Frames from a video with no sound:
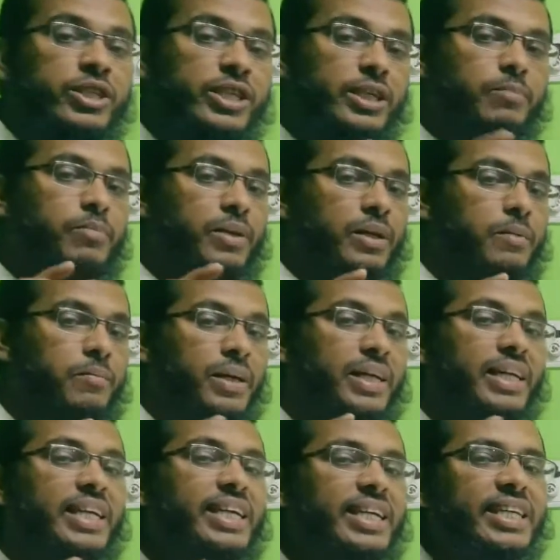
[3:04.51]
শিখবে বা
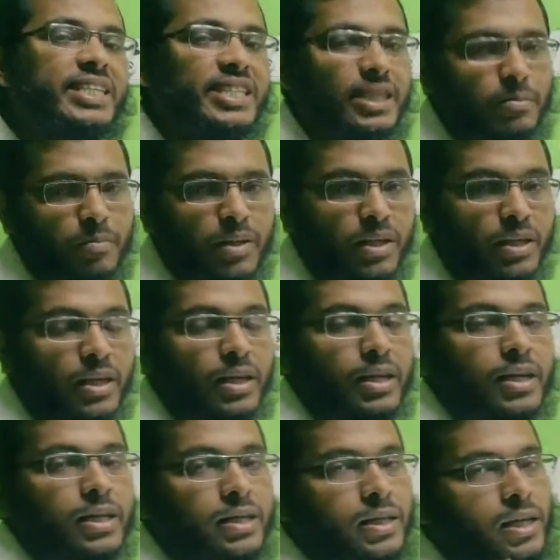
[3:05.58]
কি কি শিখবে
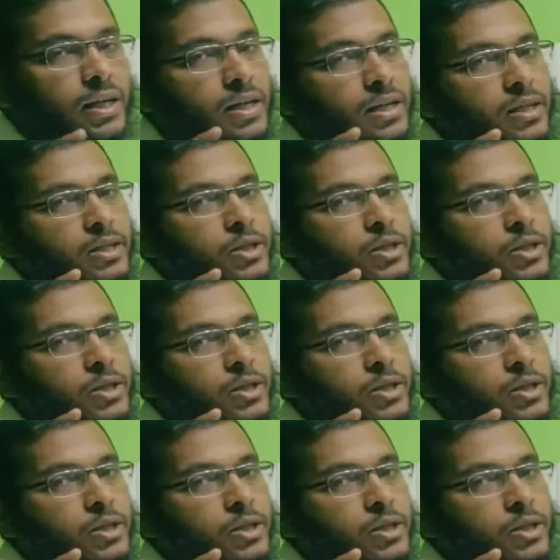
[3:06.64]
তা